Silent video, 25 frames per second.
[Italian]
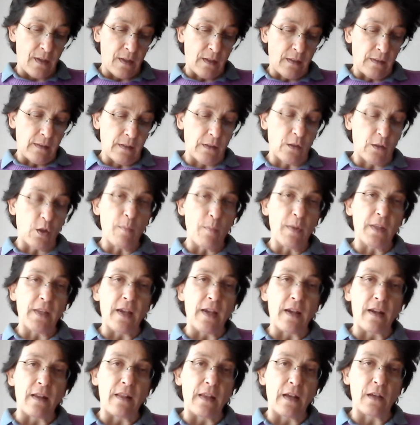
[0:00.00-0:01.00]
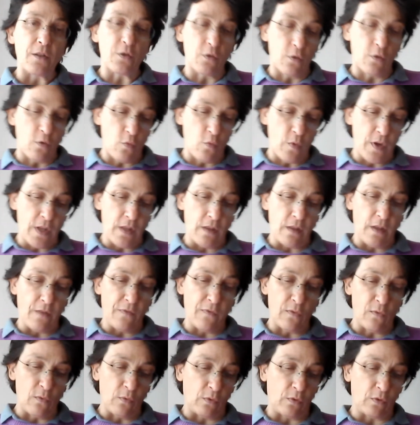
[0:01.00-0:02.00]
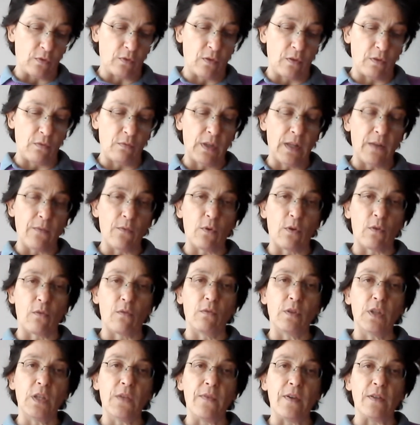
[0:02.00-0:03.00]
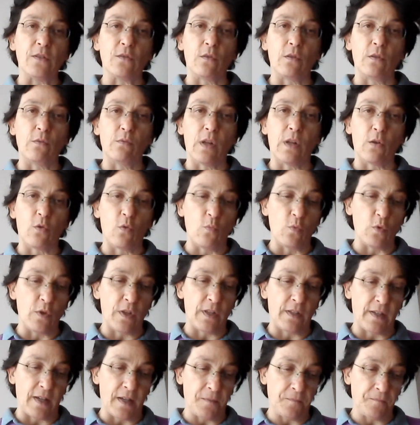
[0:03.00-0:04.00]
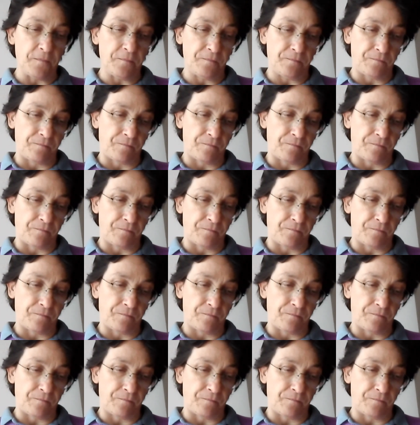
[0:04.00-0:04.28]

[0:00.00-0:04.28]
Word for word: Le norme tecniche sono quindi frutto di un lavoro condiviso di una comunità.